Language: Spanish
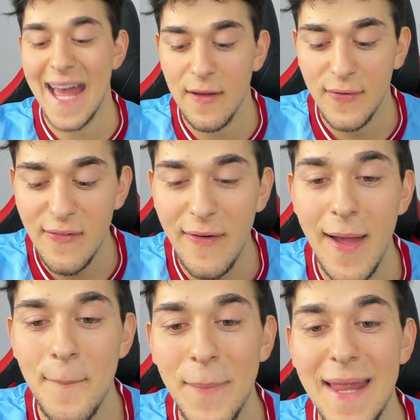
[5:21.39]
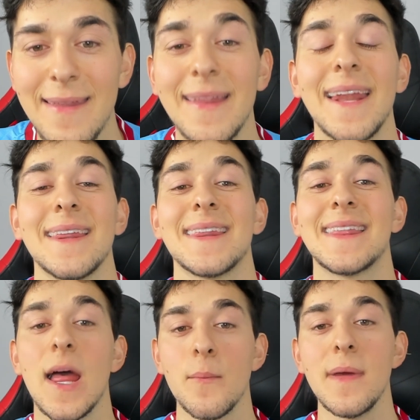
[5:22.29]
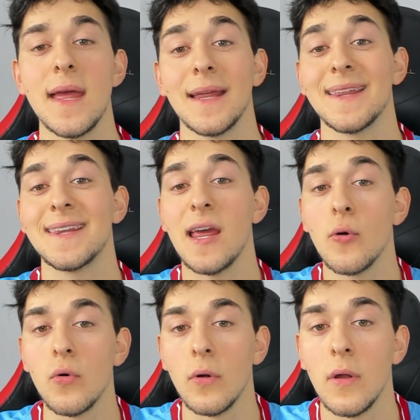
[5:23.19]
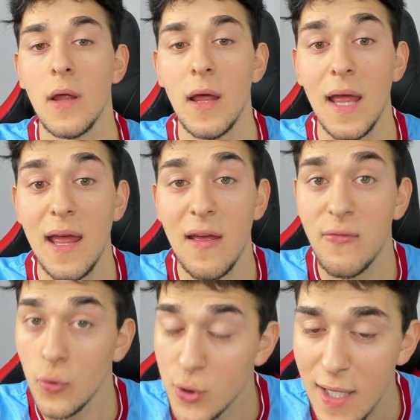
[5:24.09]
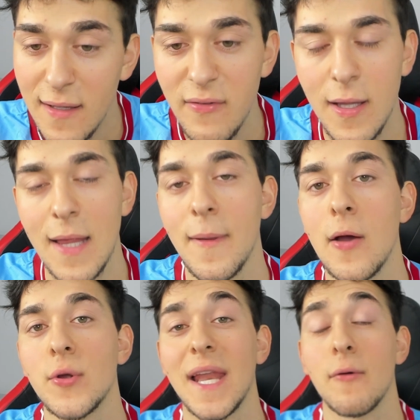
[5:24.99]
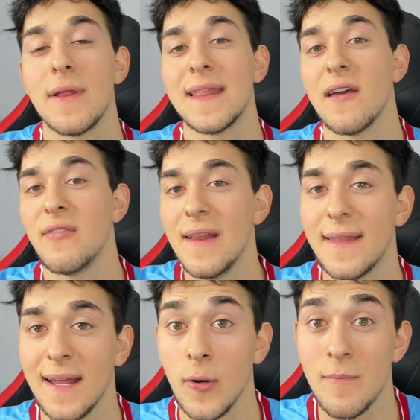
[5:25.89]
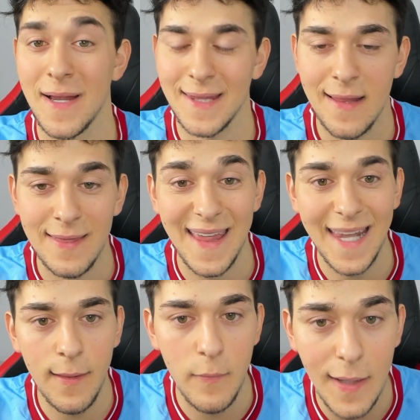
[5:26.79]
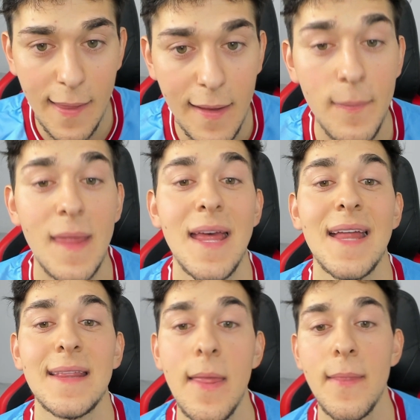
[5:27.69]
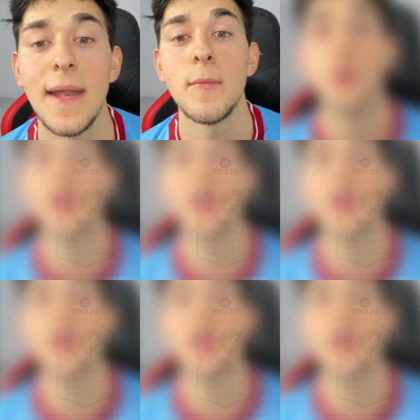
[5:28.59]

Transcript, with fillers: a FIFA 23. También, según eh, que también es otra cuenta que filtra con bastante credibilidad, Tendremos